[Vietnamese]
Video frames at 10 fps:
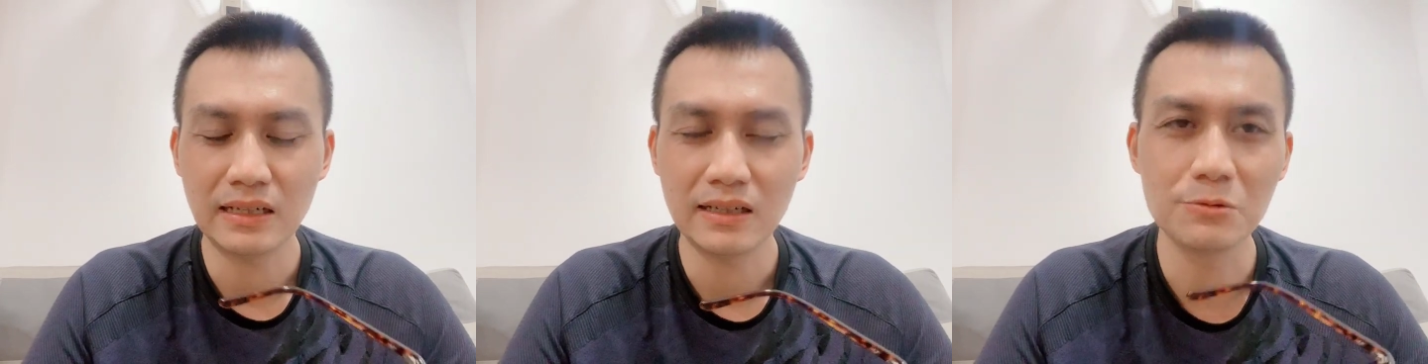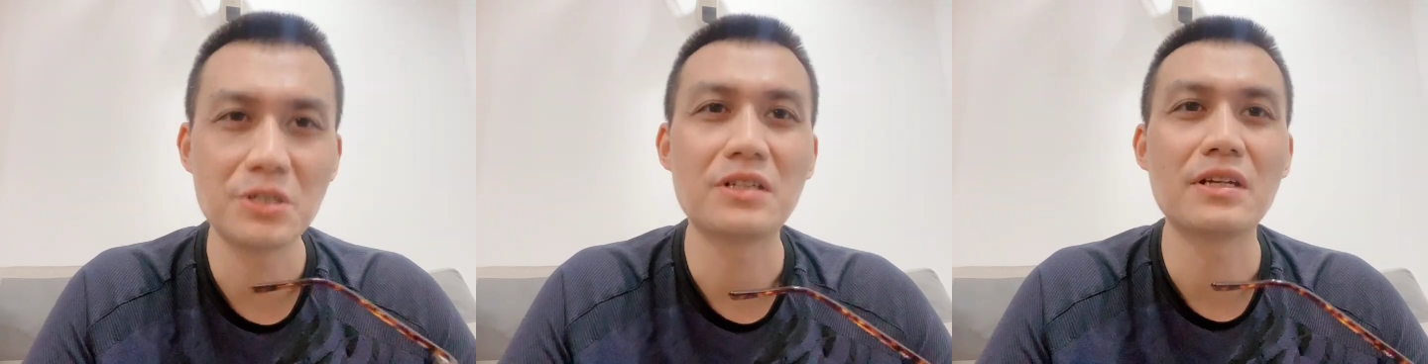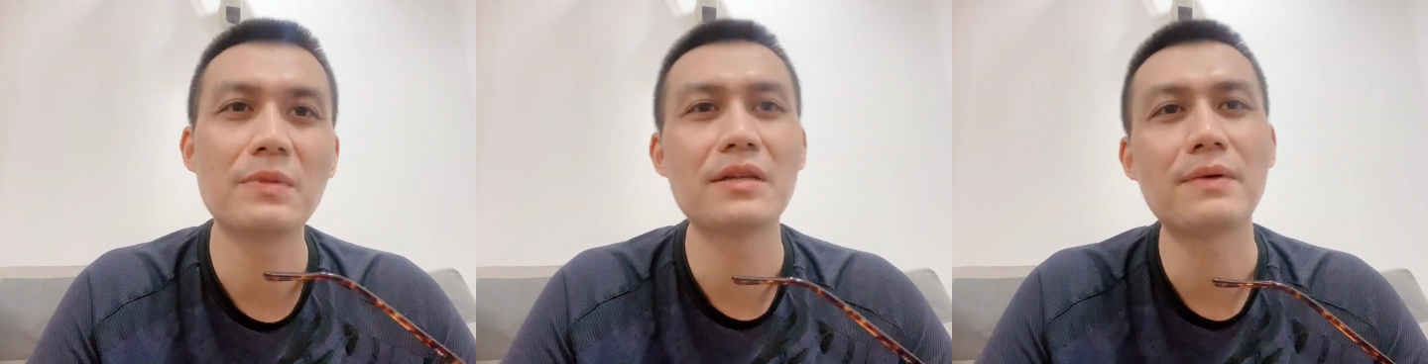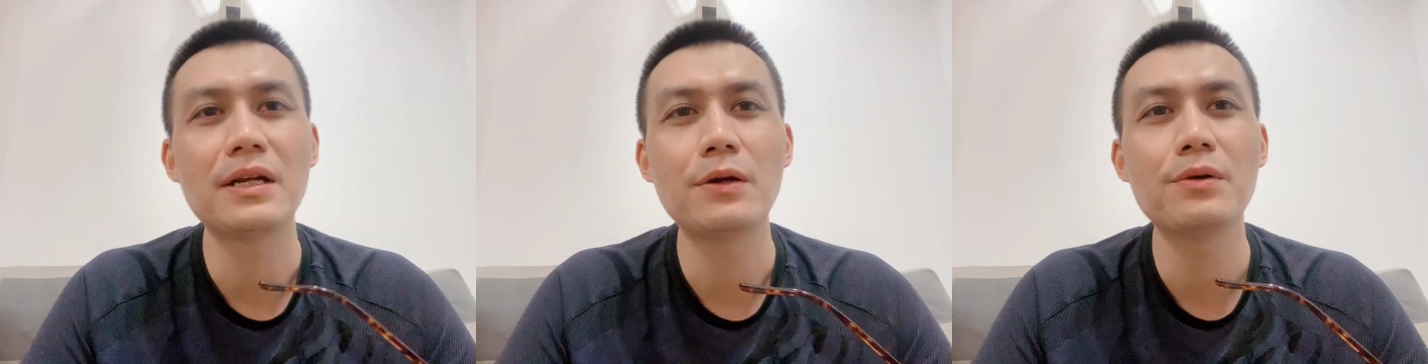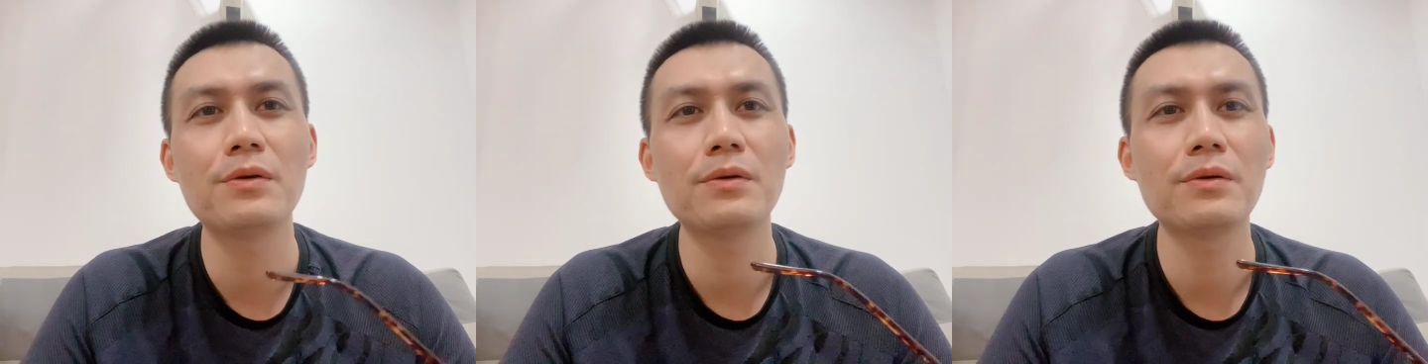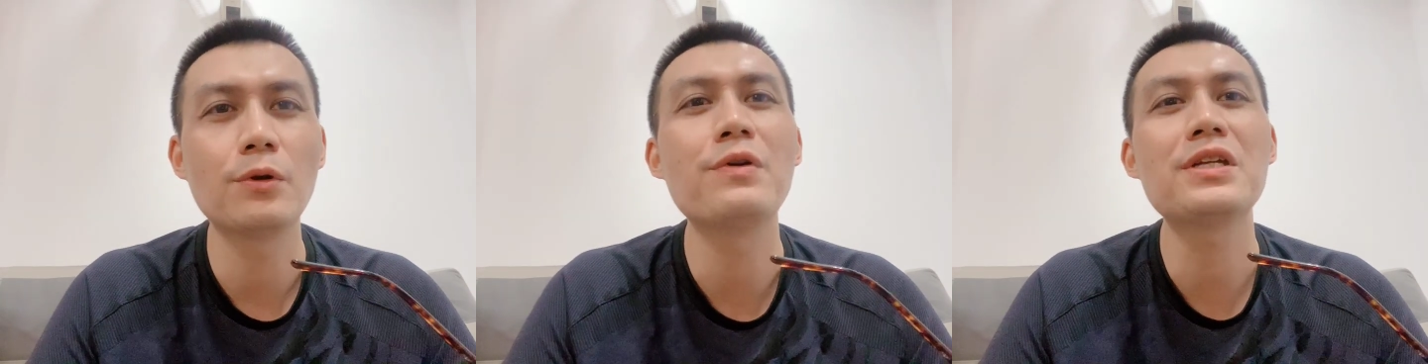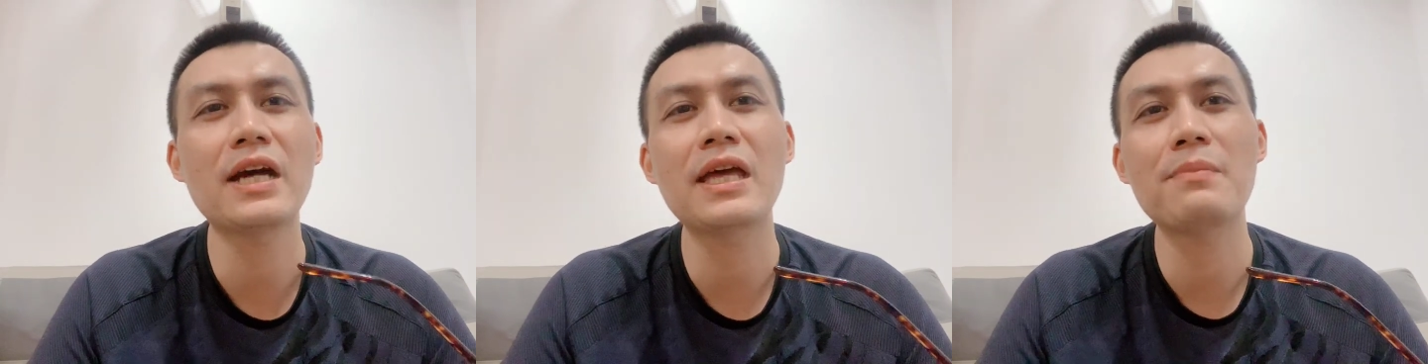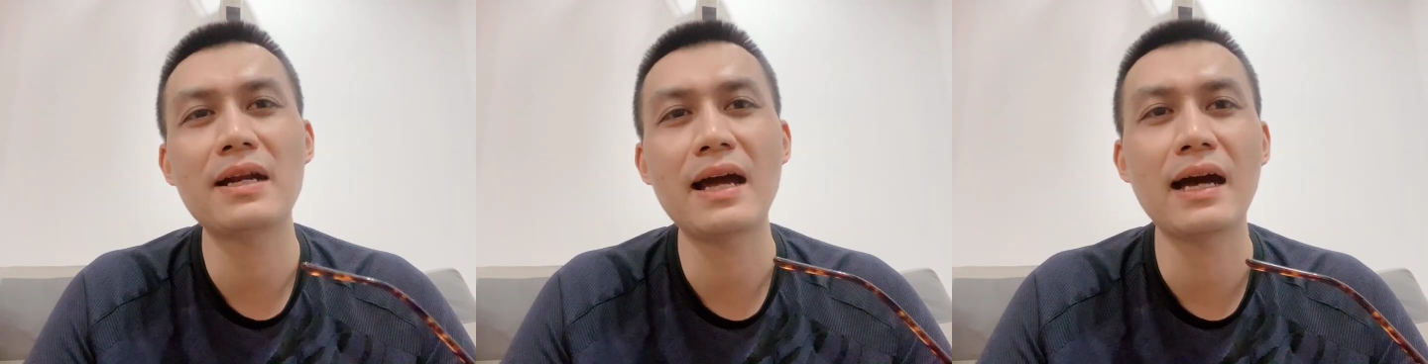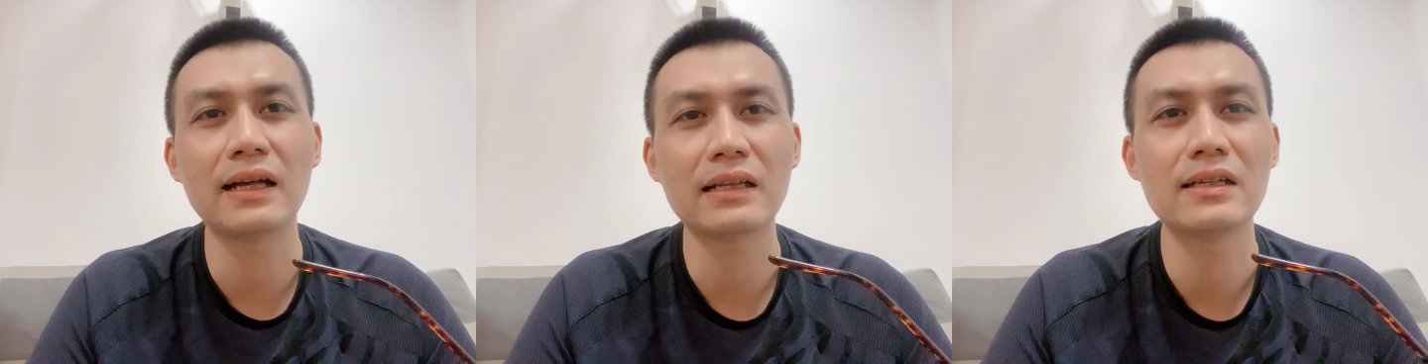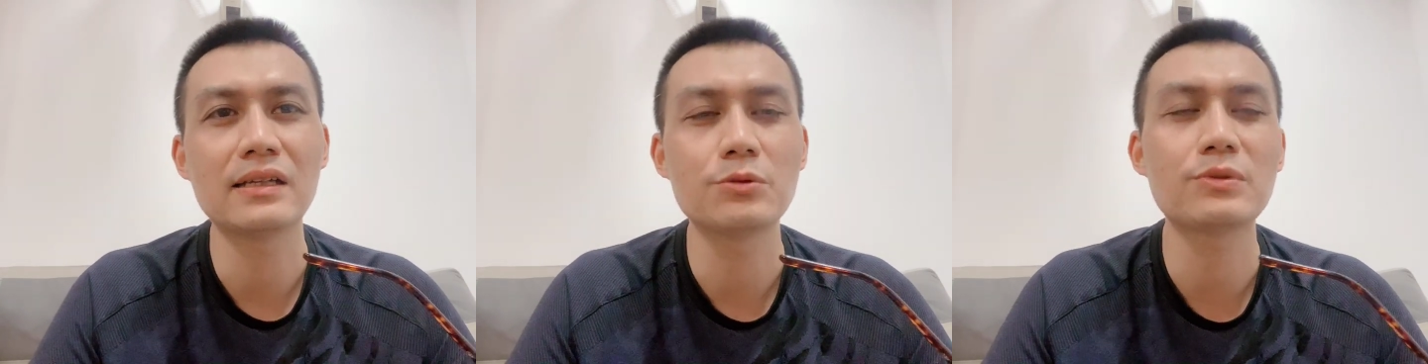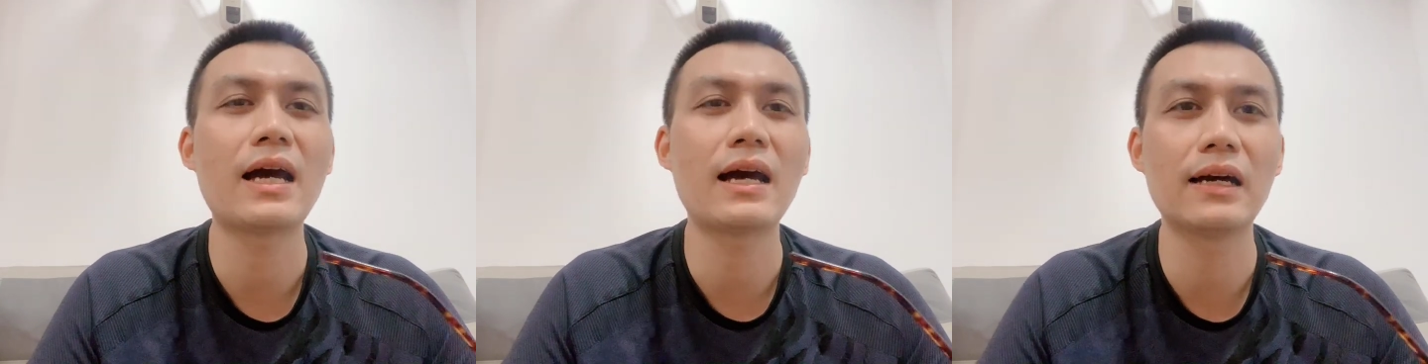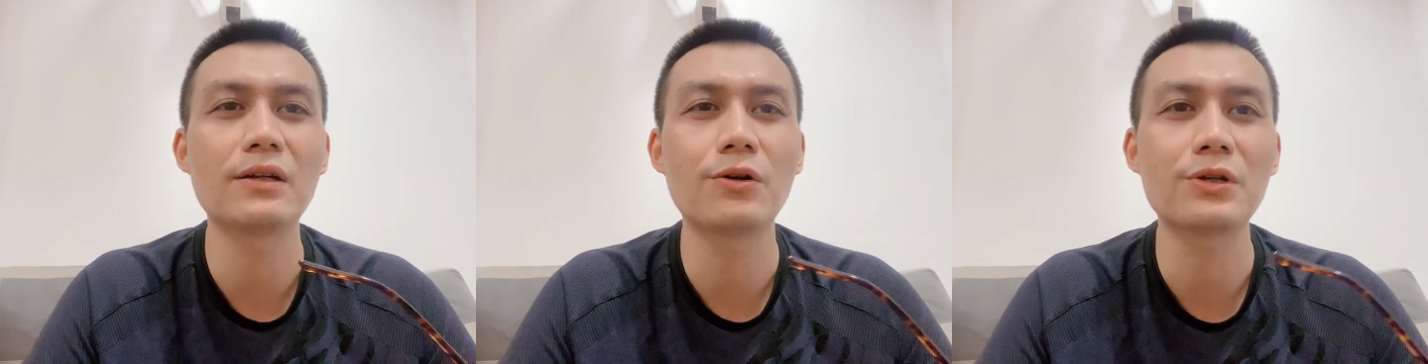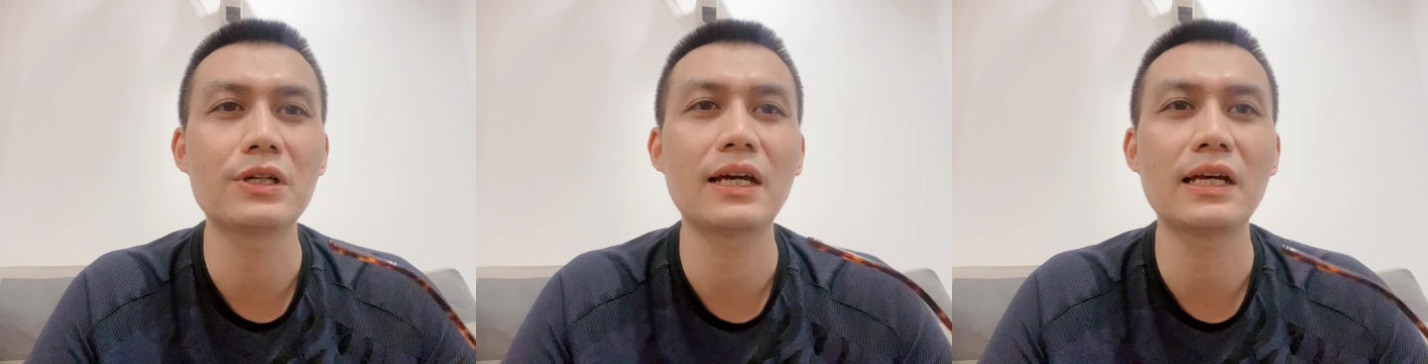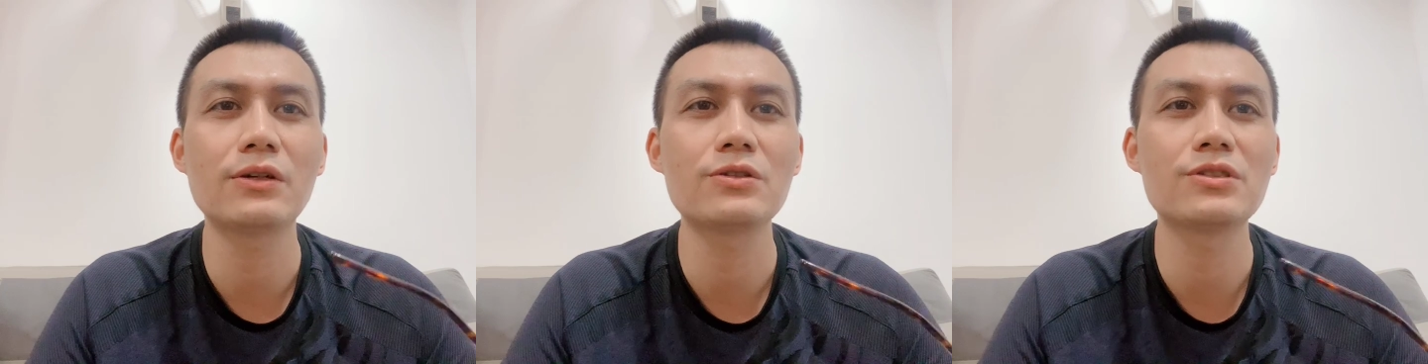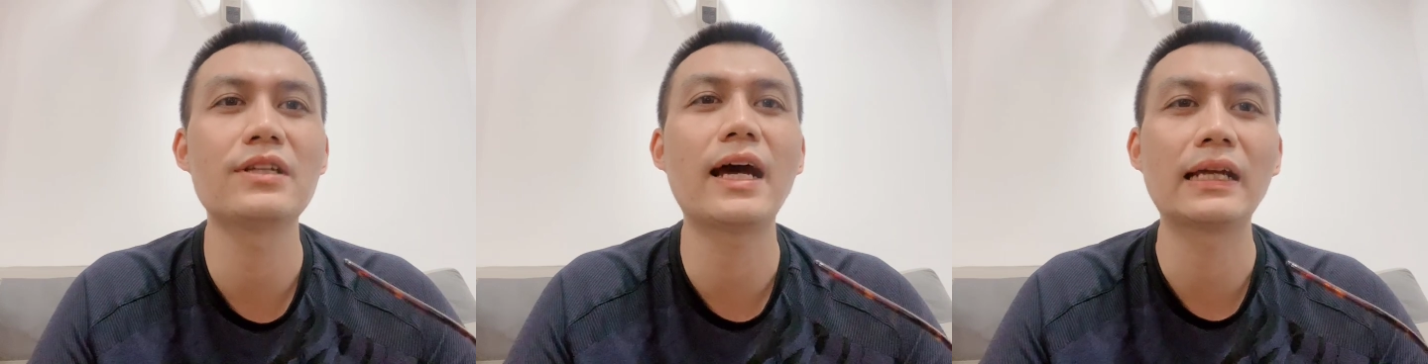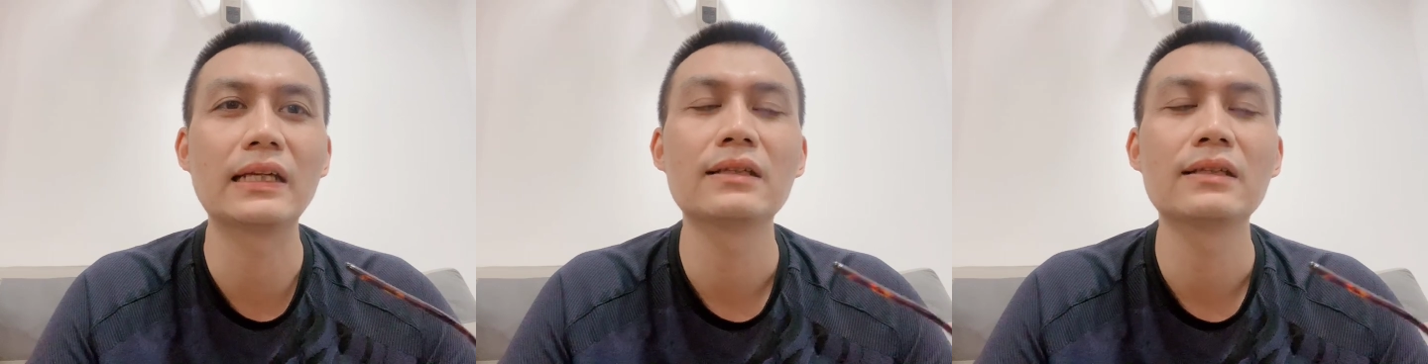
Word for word: không chỉ riêng mình mà nếu đối với những anh em bán hàng thì chúng ta cần có những cái nó chân thành,